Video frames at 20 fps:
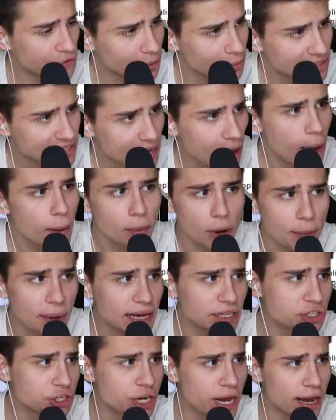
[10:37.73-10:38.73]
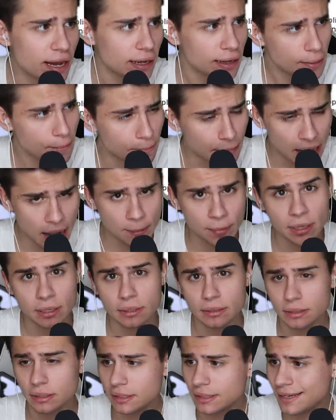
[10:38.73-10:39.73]
w tym samym momencie, mam
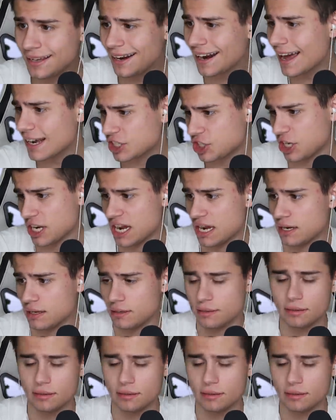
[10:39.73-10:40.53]
Krasza.